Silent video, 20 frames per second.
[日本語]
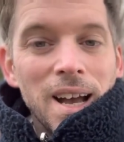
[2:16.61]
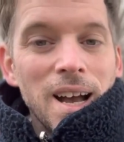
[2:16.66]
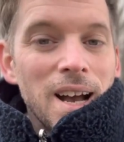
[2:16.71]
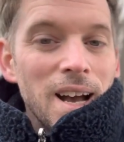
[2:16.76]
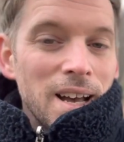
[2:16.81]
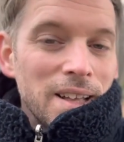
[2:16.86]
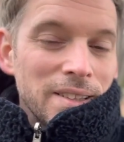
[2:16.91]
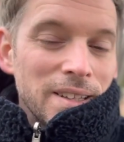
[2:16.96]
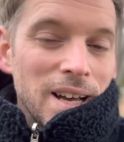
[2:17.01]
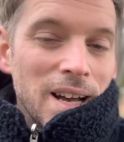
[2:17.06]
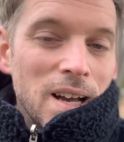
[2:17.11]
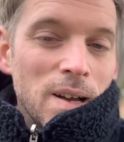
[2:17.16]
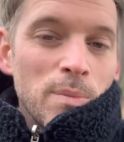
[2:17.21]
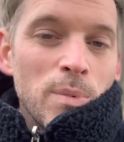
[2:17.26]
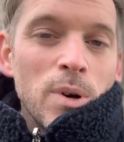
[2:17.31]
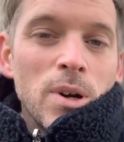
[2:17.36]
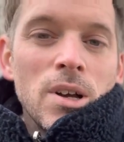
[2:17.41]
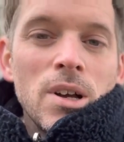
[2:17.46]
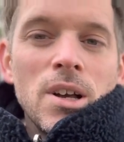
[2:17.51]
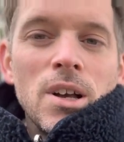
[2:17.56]

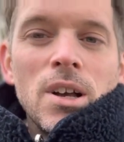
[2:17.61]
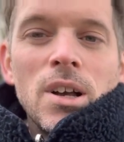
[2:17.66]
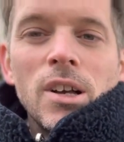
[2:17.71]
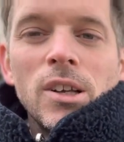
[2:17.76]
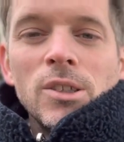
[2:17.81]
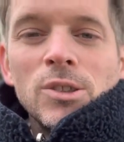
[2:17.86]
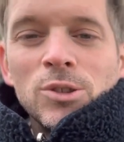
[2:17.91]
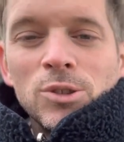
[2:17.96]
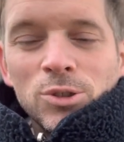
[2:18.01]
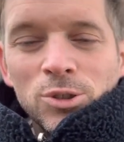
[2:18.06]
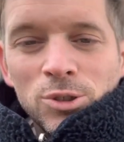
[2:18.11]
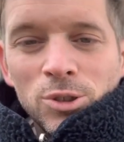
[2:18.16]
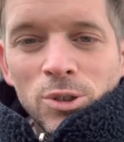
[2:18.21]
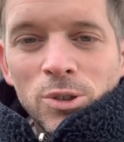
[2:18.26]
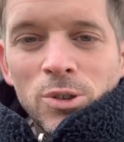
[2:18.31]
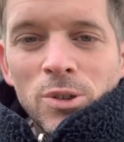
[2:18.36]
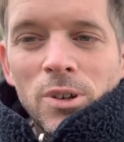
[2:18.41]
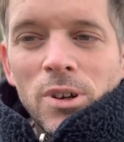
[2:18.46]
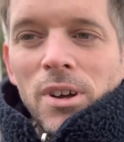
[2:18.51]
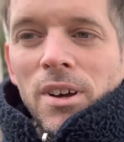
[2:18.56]
アナーボ、b
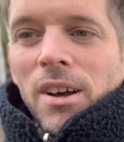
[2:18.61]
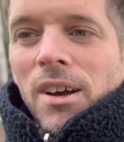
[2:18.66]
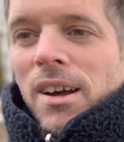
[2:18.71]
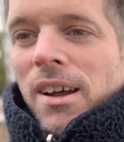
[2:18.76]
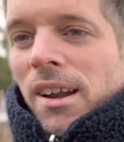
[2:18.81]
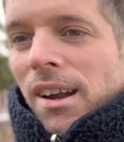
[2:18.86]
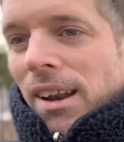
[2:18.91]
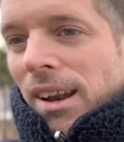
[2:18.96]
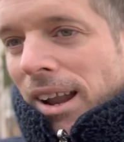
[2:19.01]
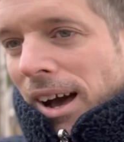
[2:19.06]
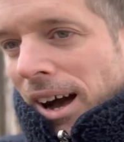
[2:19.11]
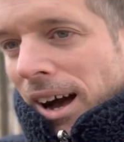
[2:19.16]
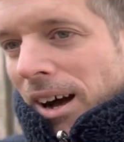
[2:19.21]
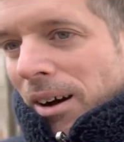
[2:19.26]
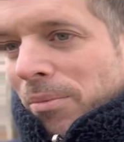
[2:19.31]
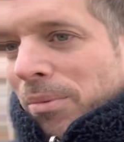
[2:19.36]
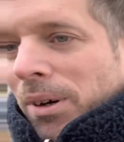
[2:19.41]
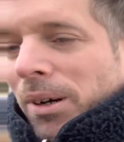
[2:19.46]
r e de l a